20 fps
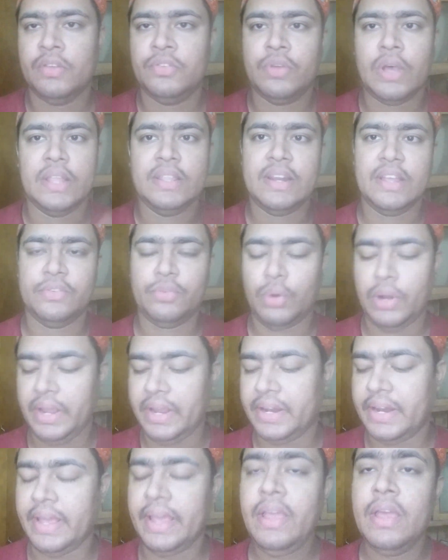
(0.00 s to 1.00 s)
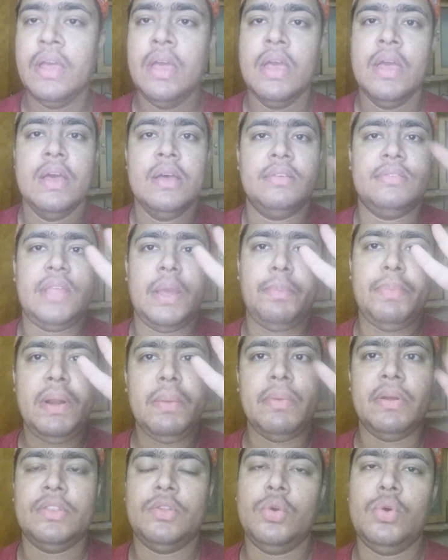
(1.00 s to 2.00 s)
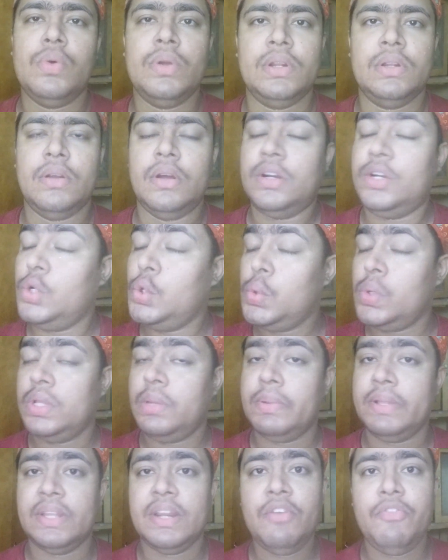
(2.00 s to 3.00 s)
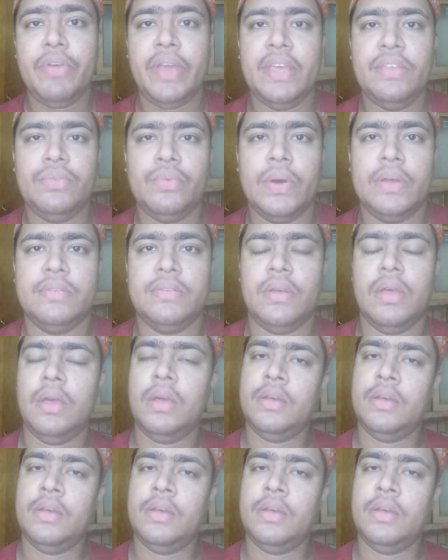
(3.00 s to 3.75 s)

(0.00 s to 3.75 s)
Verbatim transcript: ஸோ அது நான் சொல்லிக்கிட்டேன் ஸ்டெப் நம்பர் த்ரூ ஒன் டூ வந்து பார்த்திங்கன்னா ஃபேஸ் வாஷ்